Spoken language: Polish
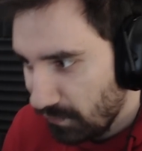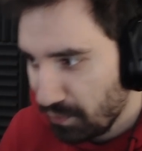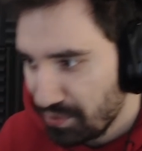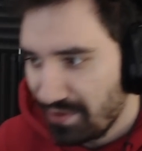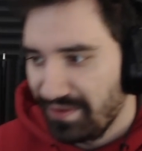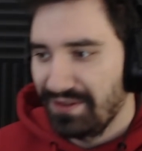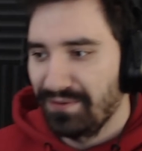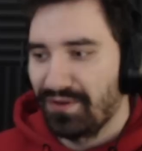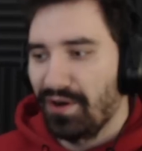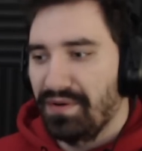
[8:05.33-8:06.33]
Dużo widzów
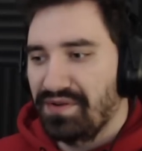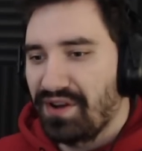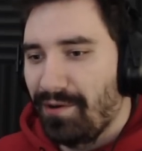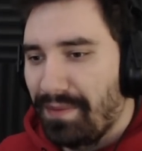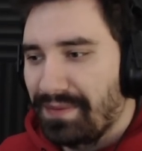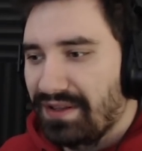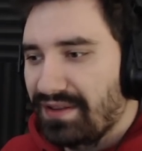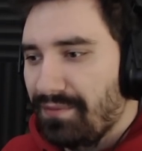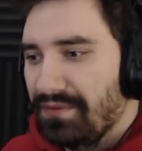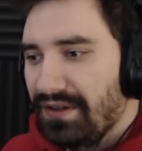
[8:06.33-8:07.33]
go obejrzało,
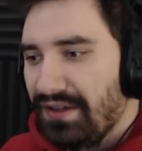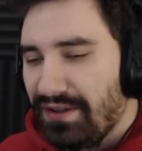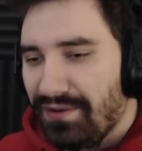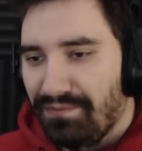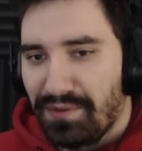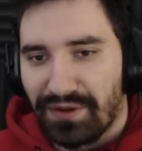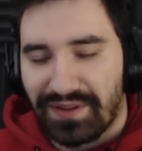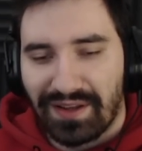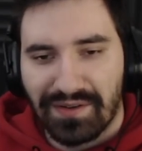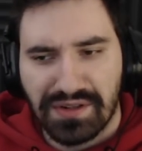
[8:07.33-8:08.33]
pamiętam. Mimo
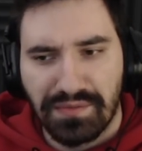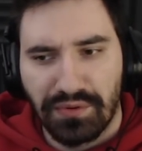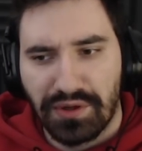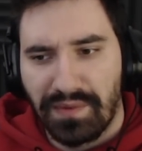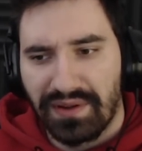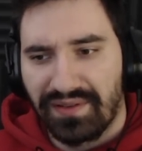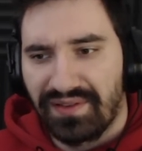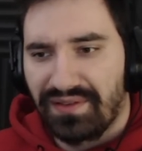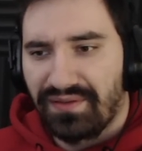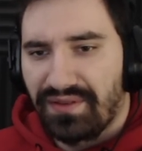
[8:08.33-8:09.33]
tego, że był chyba,
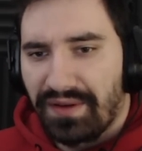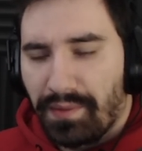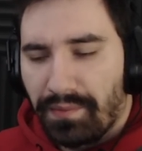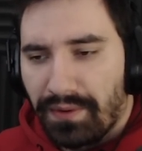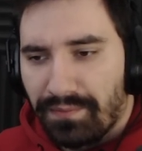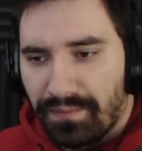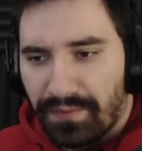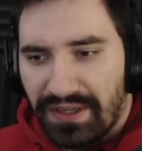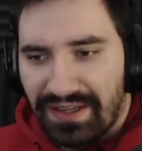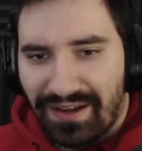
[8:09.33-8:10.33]
z, nie wiem,
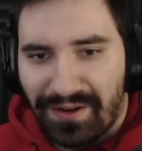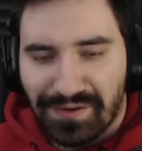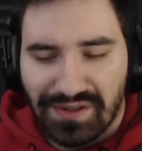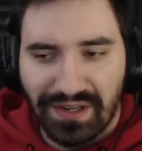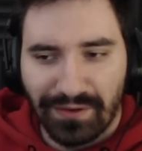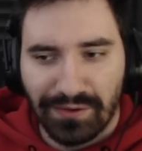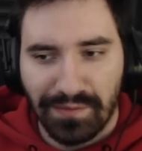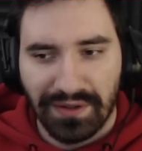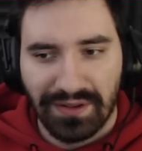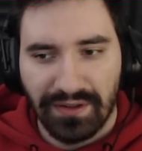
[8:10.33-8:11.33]
kilka godzin na
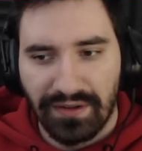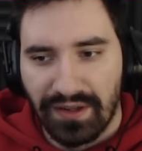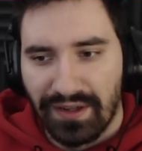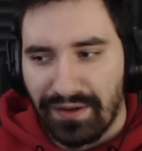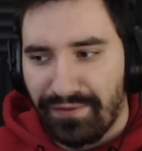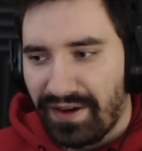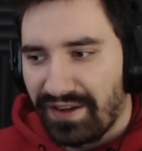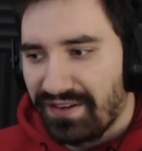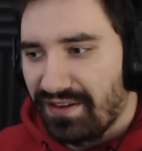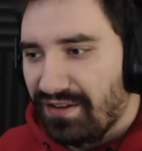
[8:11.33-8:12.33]
YouTubie, to
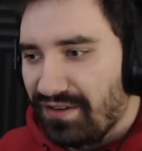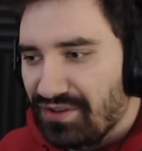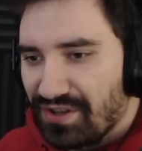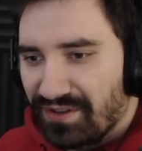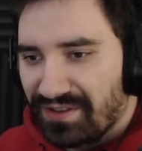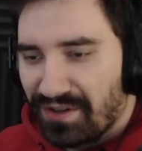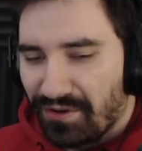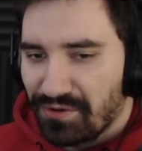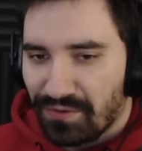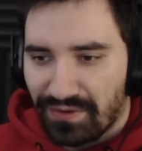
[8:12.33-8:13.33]
fajnie się
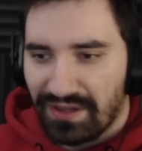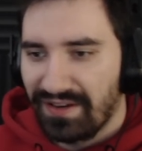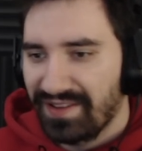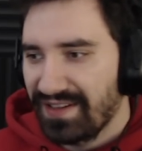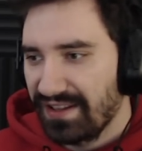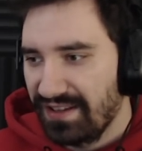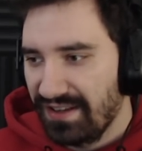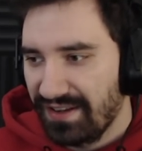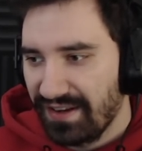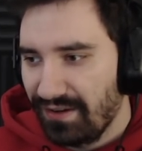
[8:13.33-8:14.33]
rozchodził. No ale sadkę
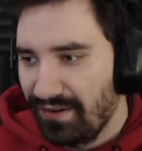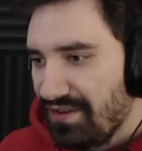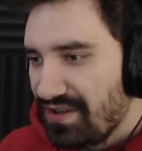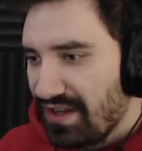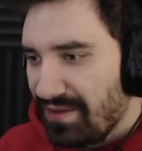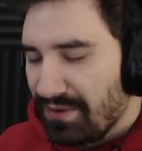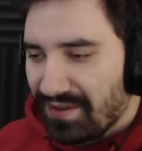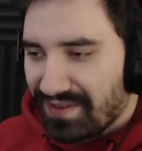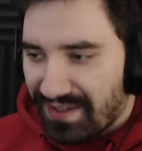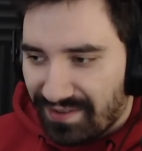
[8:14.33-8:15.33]
dla niego, że mi go
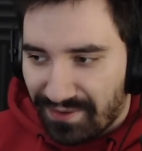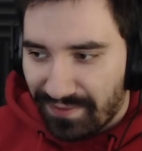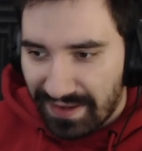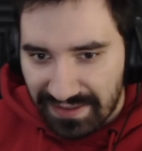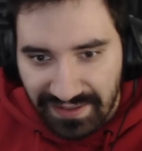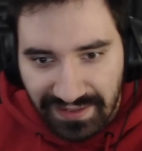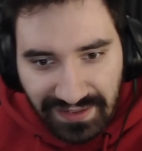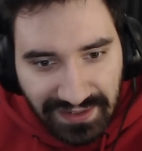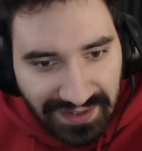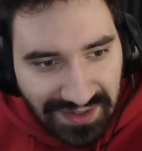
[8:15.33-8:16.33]
skasowali
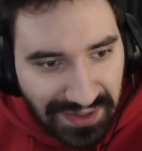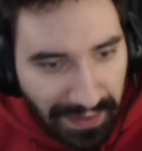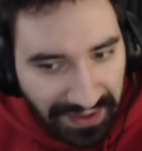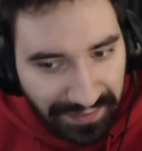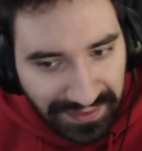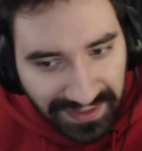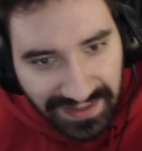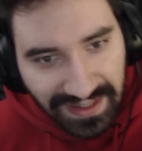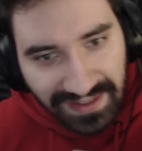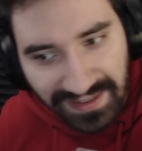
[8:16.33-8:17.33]
i jeszcze bana wtedy
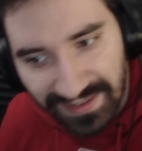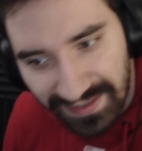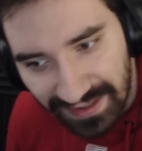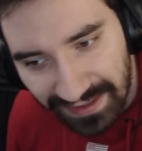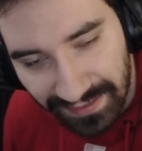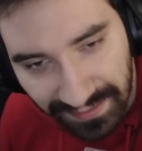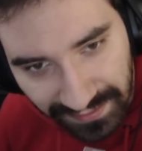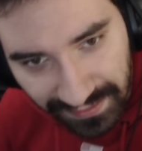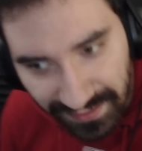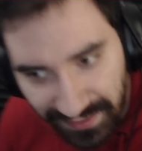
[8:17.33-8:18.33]
dali na
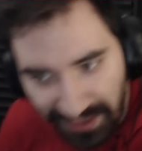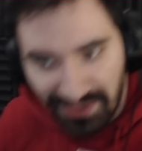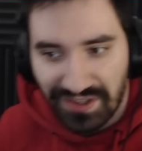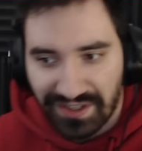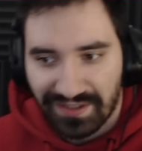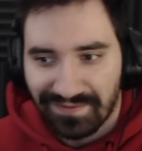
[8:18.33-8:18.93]
tydzień.